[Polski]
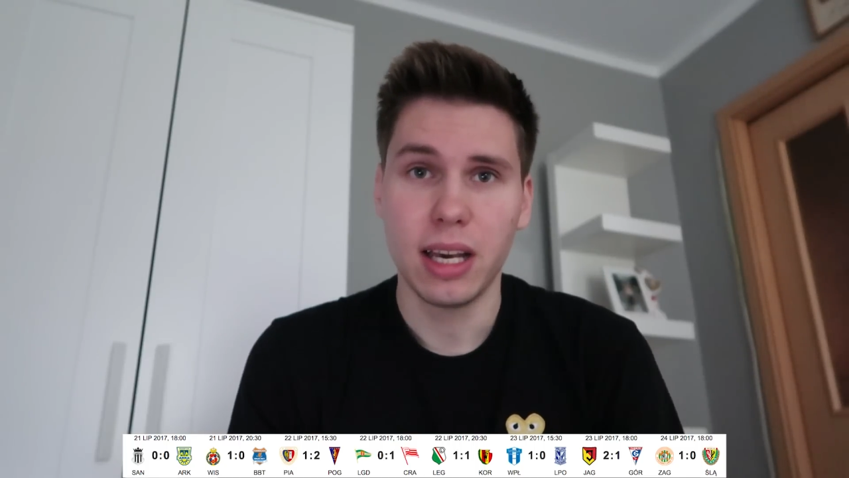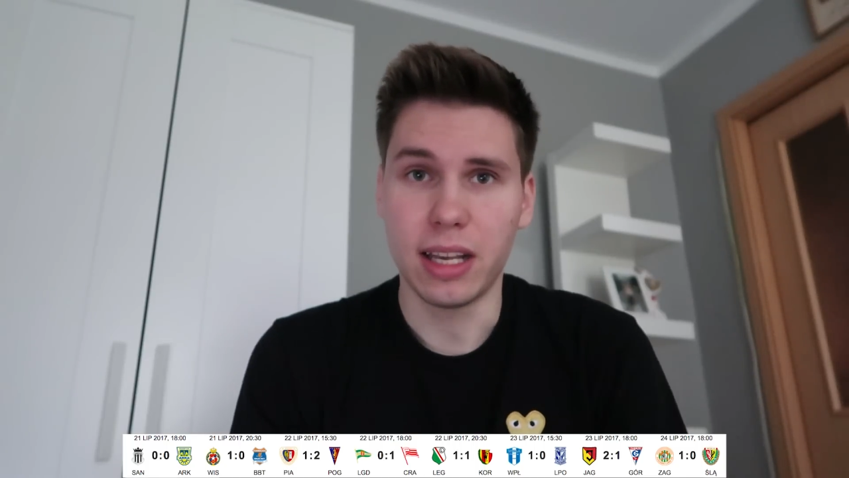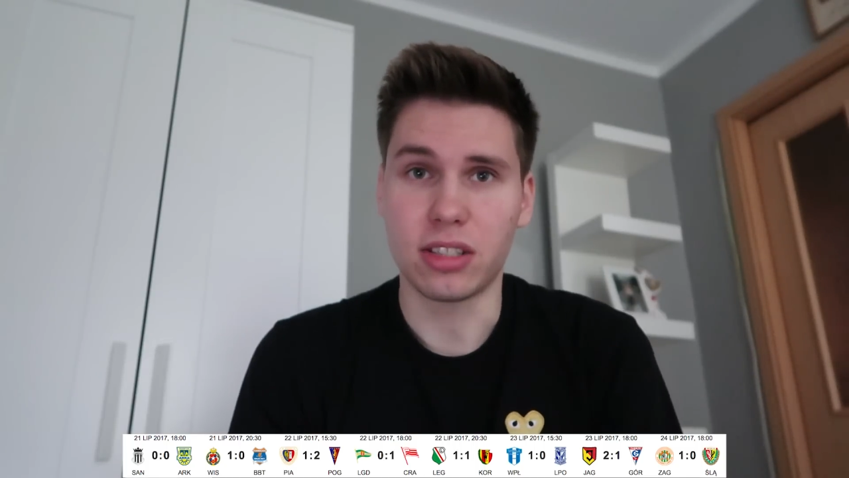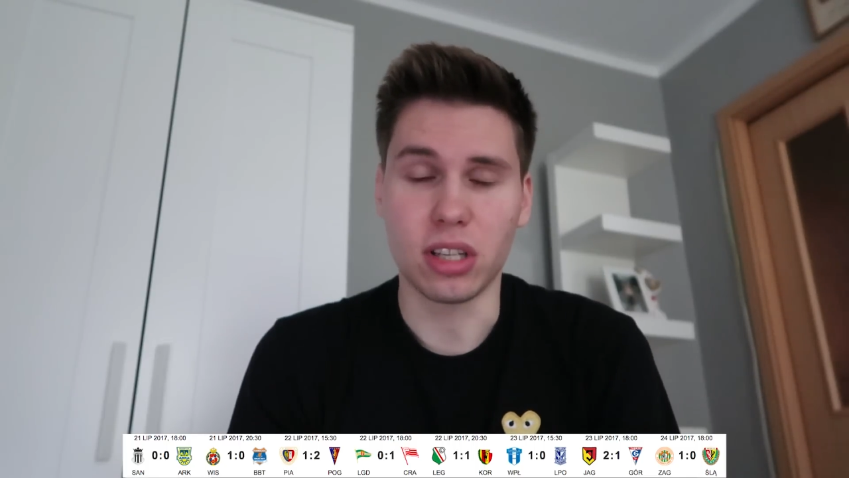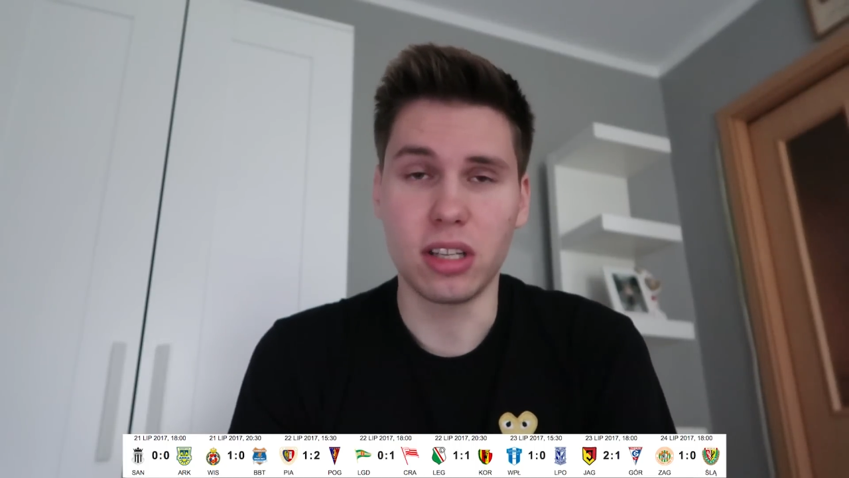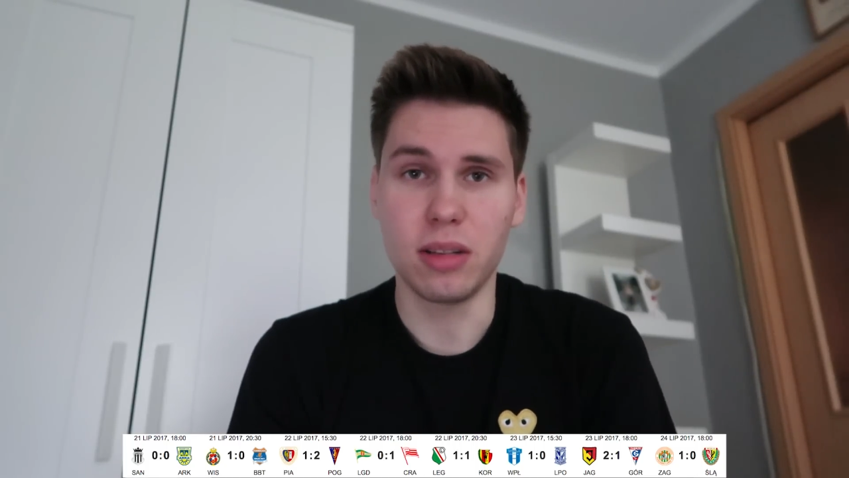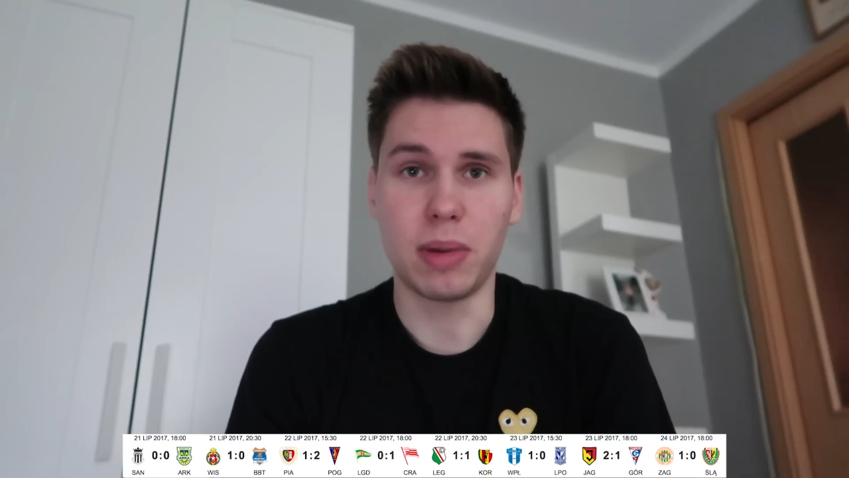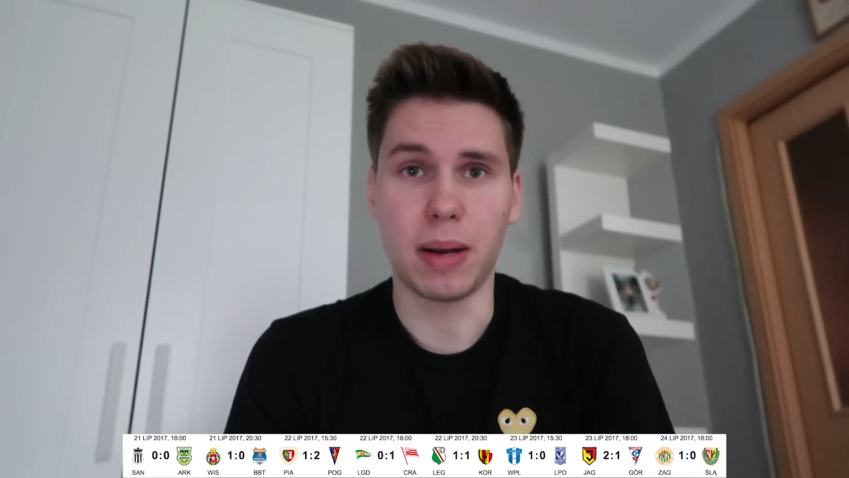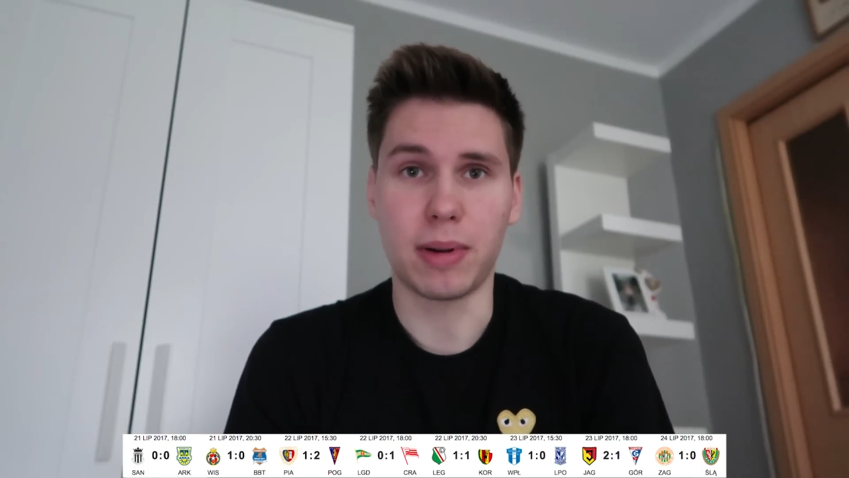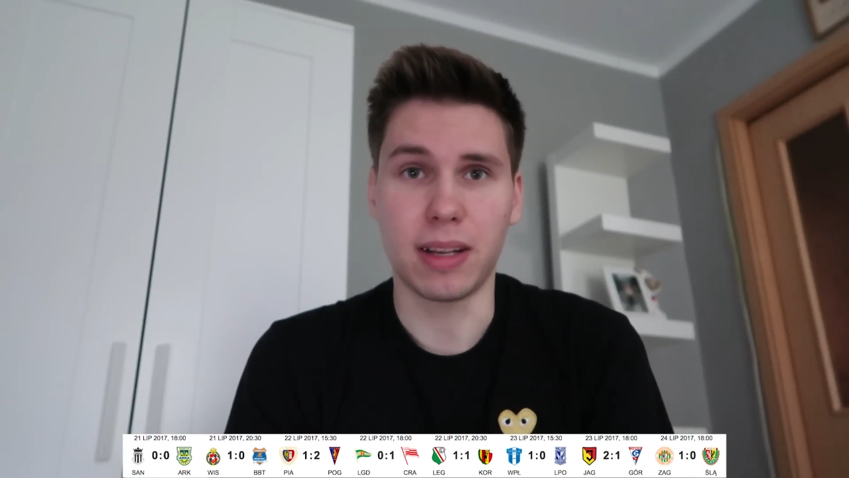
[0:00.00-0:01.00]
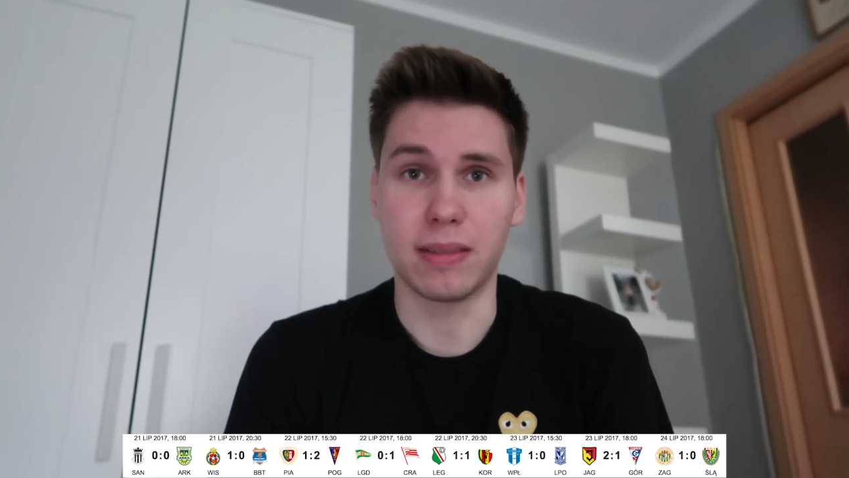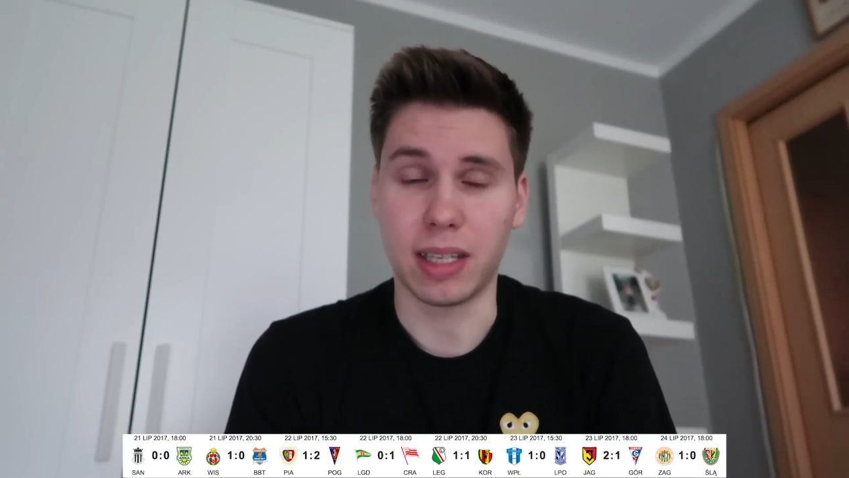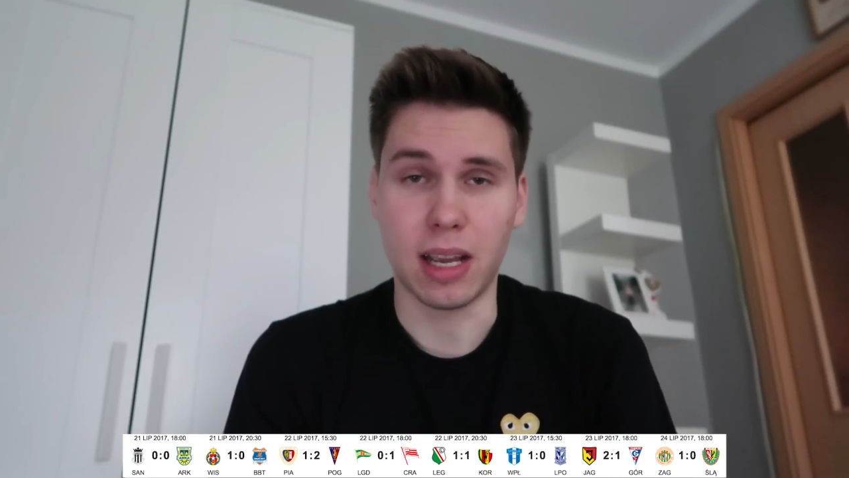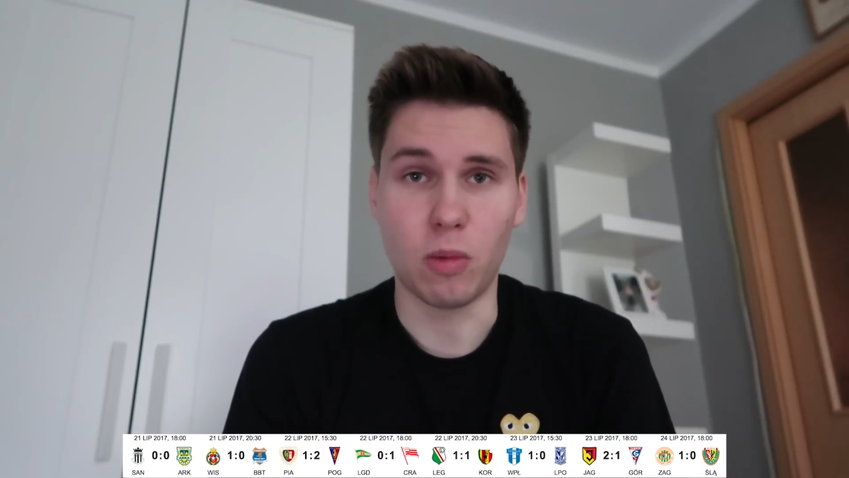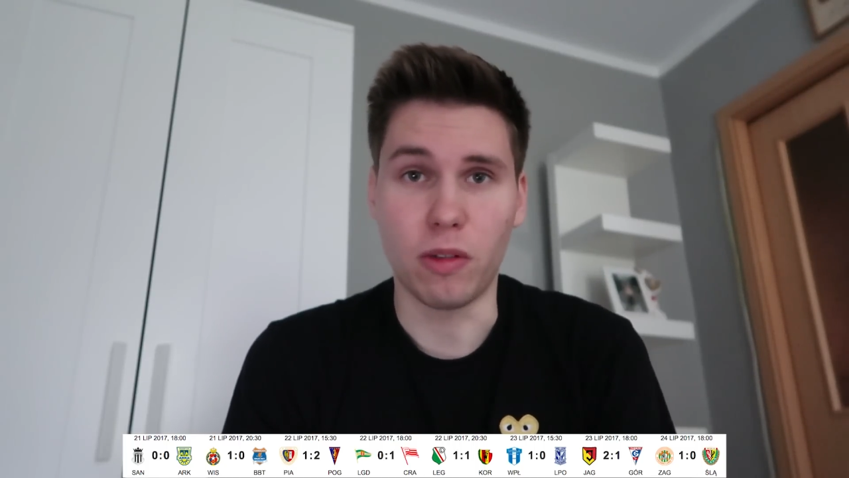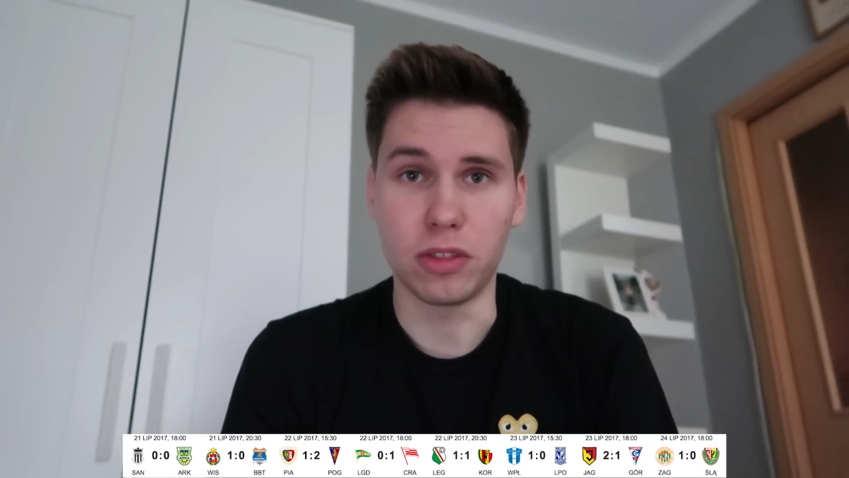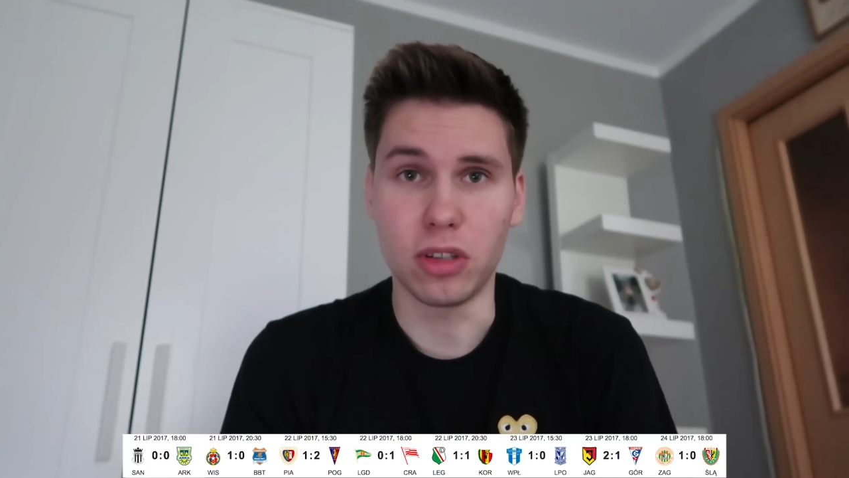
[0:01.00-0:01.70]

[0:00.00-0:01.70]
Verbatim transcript: e, strzelili bramkę, tak jak mówię,